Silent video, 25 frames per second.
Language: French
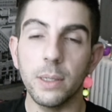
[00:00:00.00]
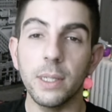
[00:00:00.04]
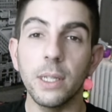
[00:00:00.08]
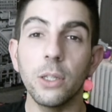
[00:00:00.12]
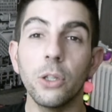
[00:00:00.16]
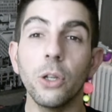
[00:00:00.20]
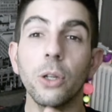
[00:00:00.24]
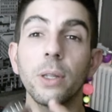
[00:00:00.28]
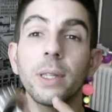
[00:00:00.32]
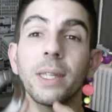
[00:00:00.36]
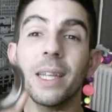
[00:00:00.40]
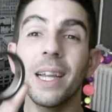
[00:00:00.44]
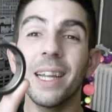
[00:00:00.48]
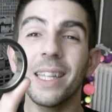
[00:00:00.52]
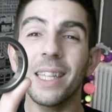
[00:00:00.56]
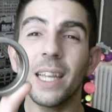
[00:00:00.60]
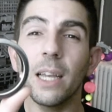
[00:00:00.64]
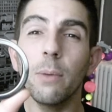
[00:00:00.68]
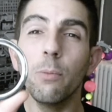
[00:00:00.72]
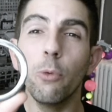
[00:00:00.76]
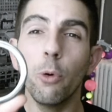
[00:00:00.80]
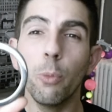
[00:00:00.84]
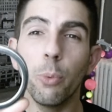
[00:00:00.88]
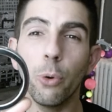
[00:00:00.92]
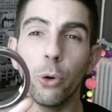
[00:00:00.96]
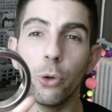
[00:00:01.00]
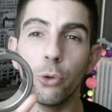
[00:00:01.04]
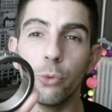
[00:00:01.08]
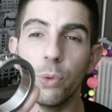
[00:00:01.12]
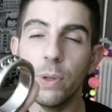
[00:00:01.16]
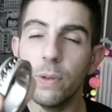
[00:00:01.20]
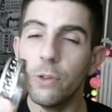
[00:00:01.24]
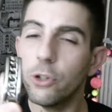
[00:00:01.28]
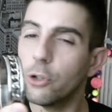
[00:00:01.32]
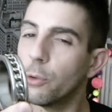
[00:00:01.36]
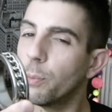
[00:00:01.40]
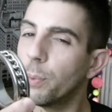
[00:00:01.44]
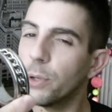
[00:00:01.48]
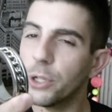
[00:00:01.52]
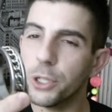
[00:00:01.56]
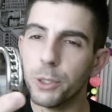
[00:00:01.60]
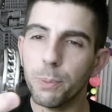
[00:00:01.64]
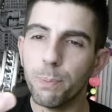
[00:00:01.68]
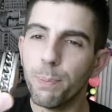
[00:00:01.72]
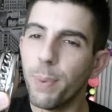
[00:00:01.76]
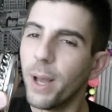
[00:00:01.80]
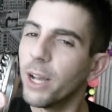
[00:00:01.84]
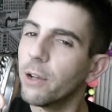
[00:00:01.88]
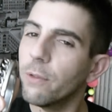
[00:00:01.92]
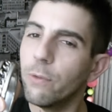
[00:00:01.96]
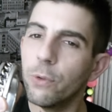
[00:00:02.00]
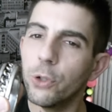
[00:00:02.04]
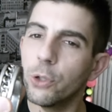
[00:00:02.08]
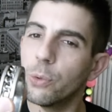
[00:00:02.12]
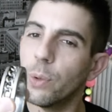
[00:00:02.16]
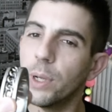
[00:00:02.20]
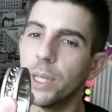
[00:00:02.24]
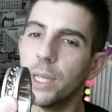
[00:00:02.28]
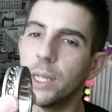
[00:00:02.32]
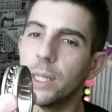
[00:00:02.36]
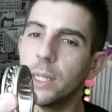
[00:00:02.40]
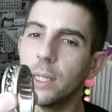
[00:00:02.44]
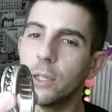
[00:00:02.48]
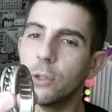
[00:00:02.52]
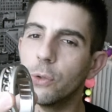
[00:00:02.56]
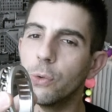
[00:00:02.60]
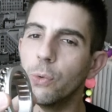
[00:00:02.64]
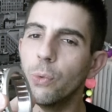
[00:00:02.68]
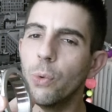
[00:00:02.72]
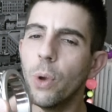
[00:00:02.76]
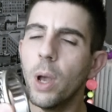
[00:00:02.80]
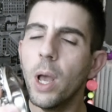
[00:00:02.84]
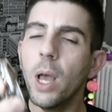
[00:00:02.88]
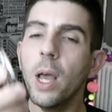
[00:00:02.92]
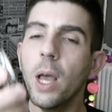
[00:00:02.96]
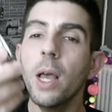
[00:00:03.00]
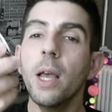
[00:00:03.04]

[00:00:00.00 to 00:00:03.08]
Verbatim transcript: c'est un très très beau produit, je pense pas que vous soyez déçus.